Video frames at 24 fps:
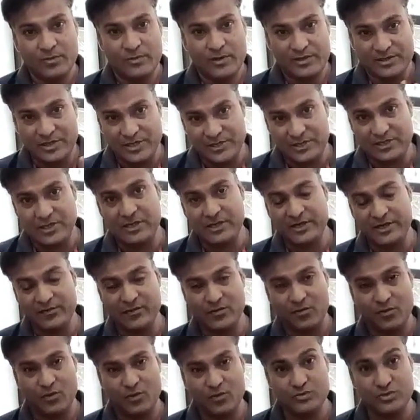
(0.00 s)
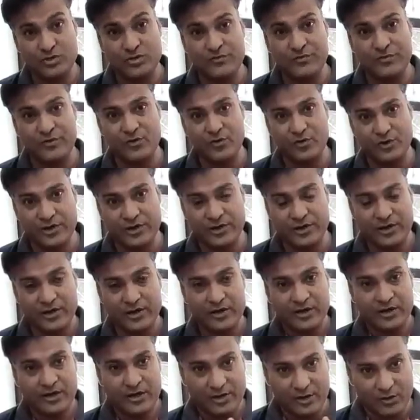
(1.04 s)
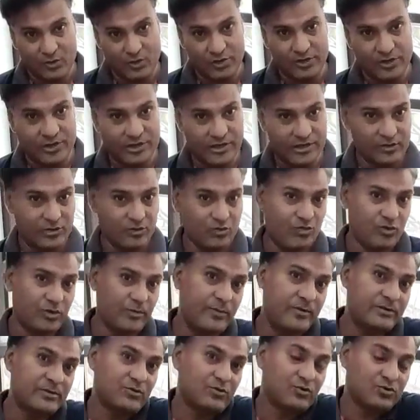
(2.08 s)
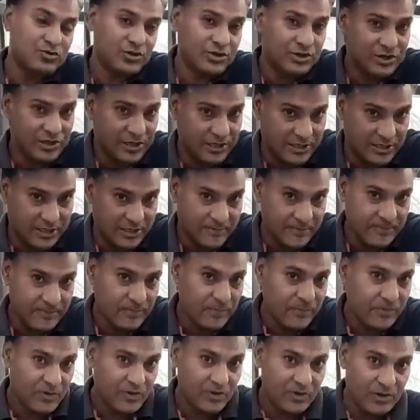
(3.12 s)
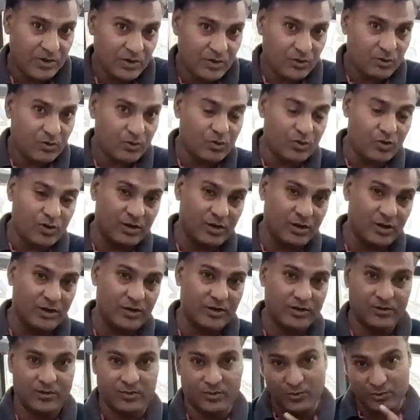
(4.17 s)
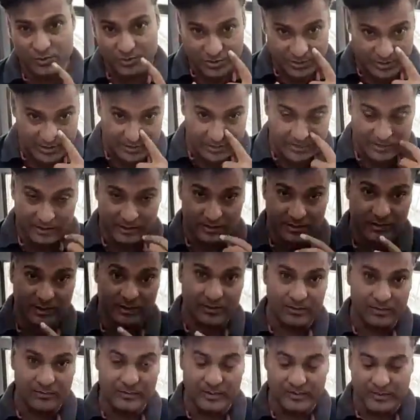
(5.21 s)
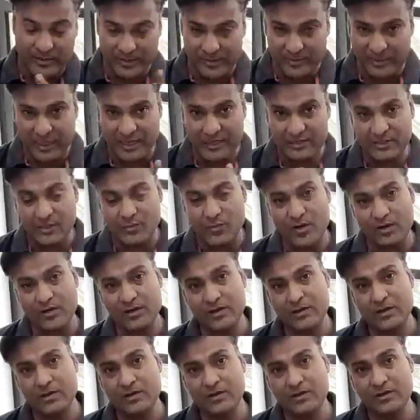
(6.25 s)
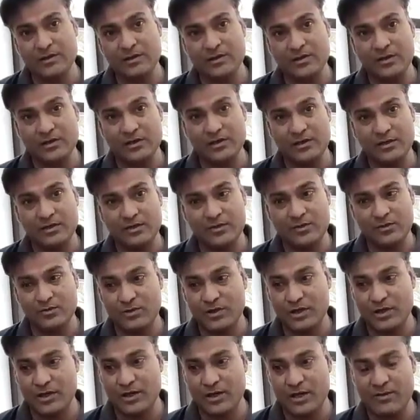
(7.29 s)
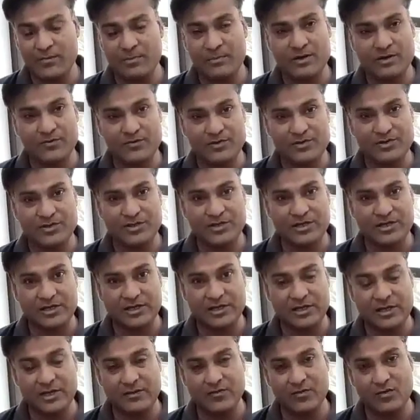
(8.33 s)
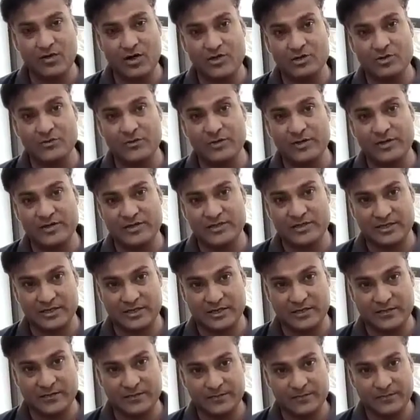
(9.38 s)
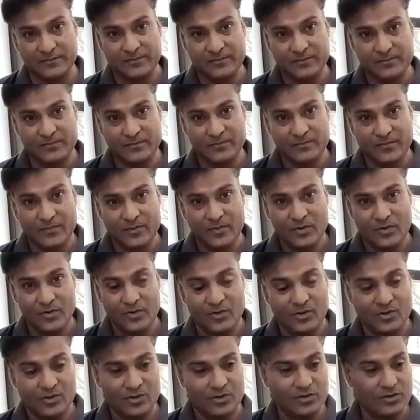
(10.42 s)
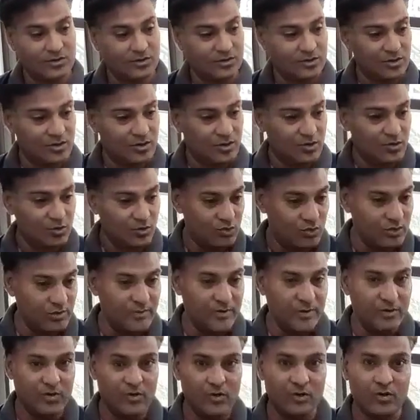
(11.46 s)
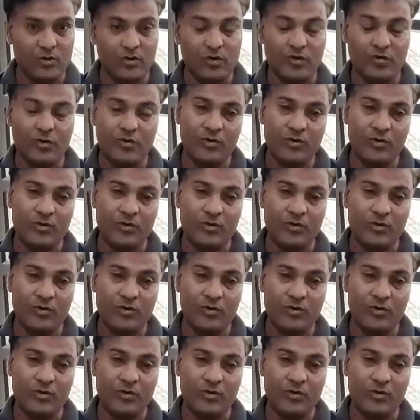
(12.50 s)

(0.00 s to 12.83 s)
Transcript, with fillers: सेशन है वो उसी वीडियो के अकॉर्डिंग है जो उन्होंने मेरे से क्वेश्चन किया था क्वेश्चन मैं पहले बताना चाहूँगा कि उनका नाम रवि जी करके है वो अजमेर से हैं और उन्होंने मेरे को